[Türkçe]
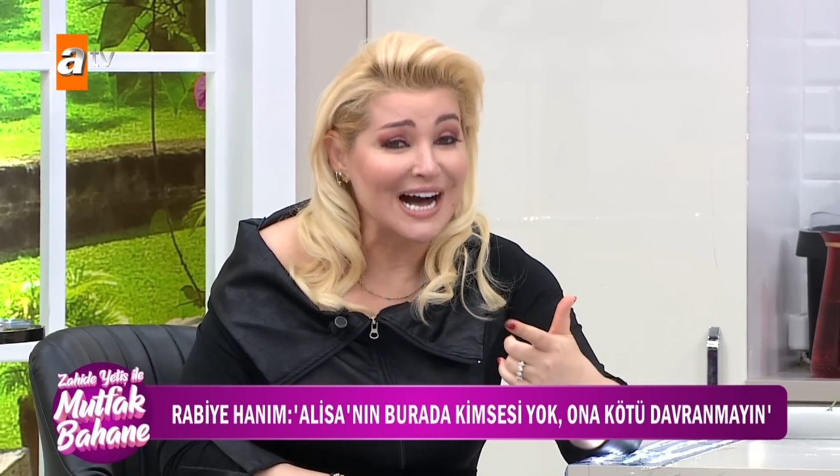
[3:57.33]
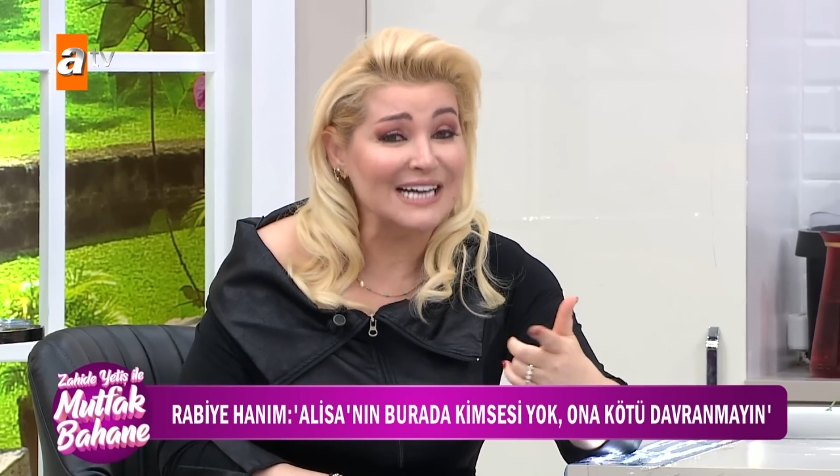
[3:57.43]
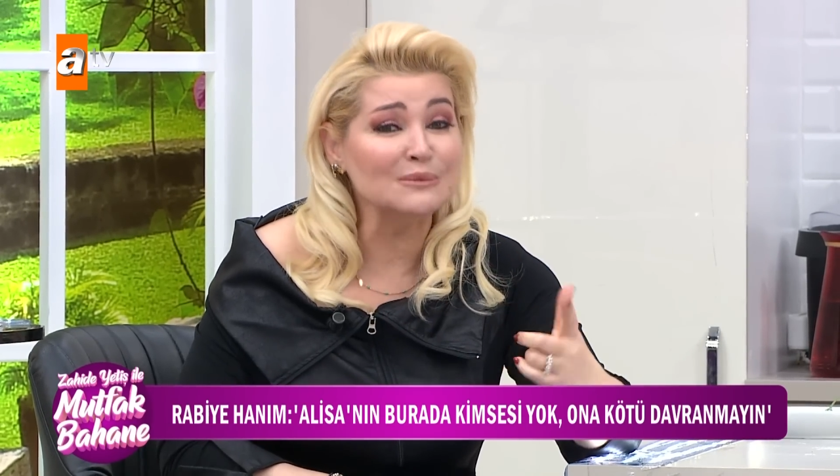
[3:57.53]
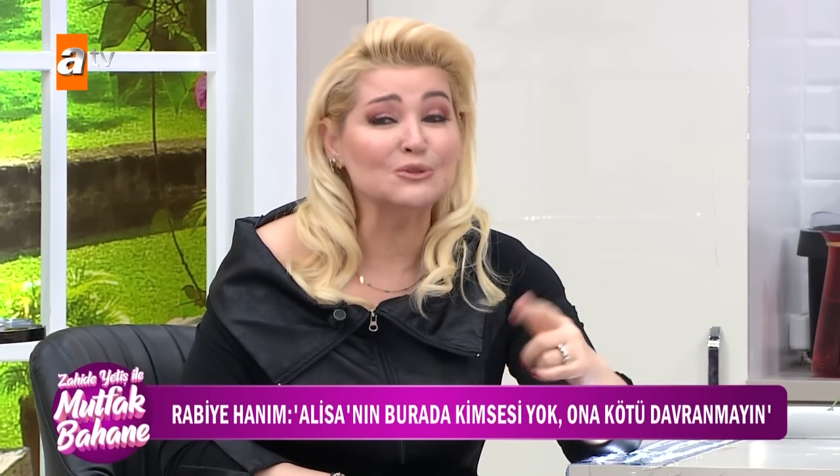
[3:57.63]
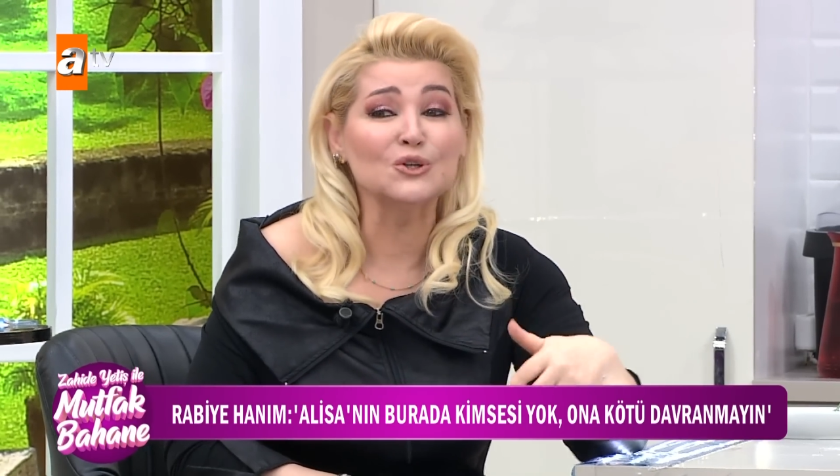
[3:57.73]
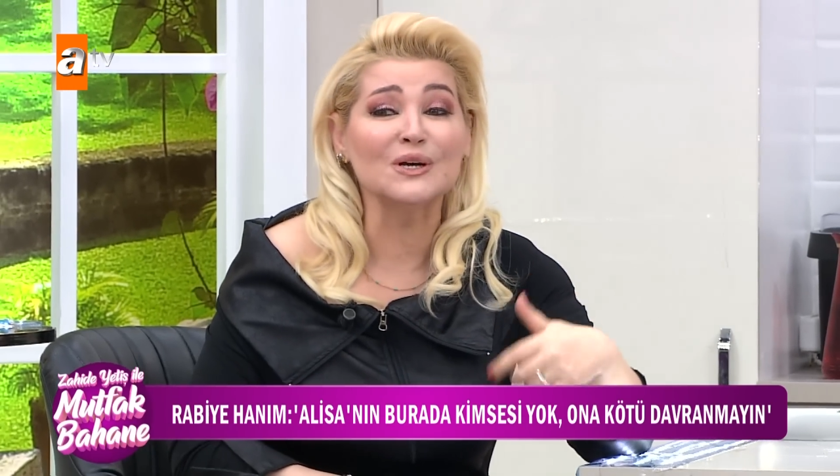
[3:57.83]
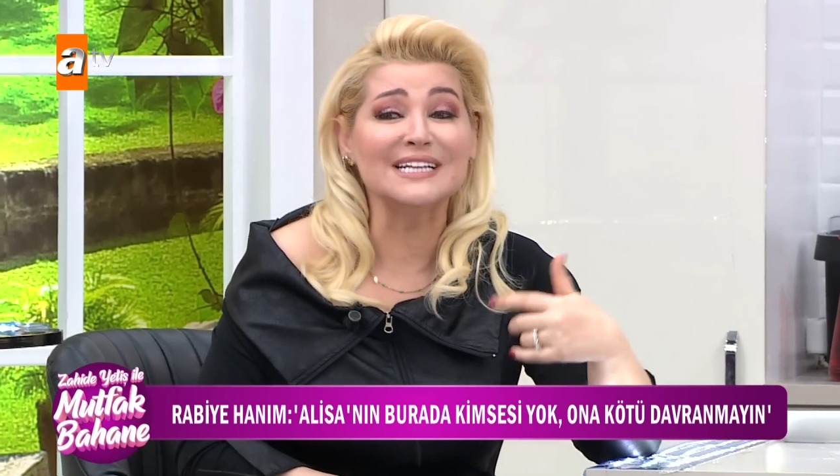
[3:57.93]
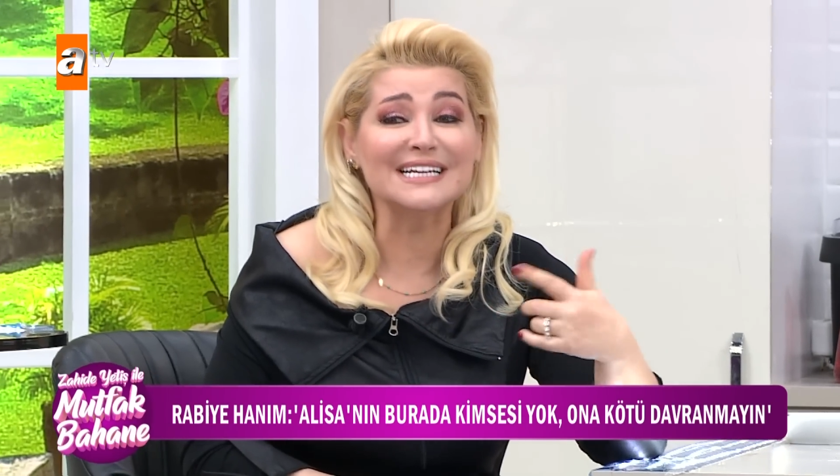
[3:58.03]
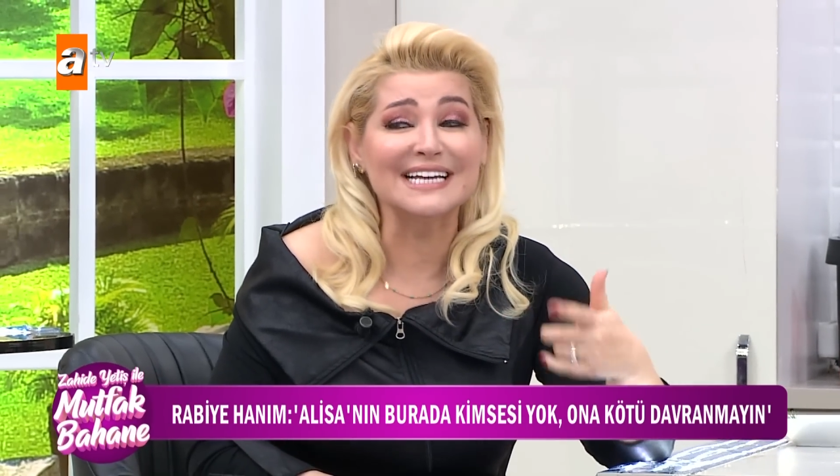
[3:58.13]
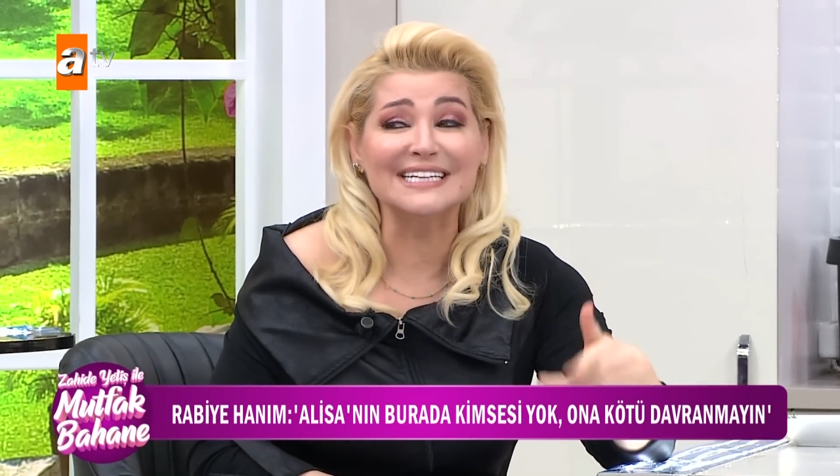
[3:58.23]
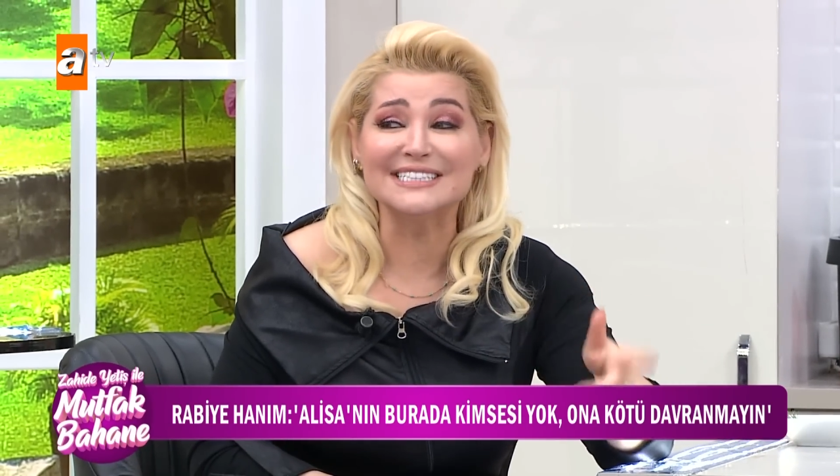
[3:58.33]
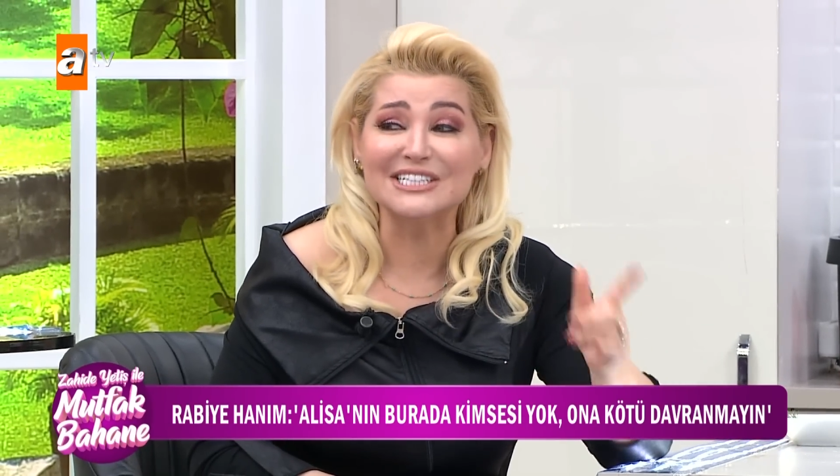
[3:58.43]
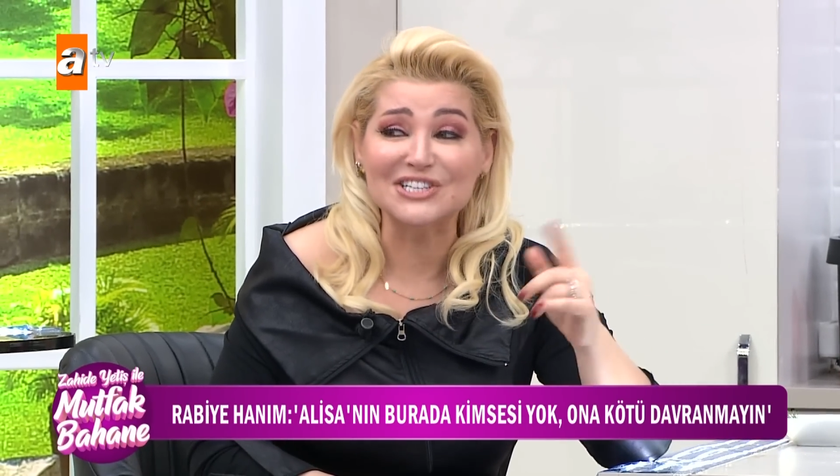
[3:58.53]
Hani Evet. bu söylediklerinizde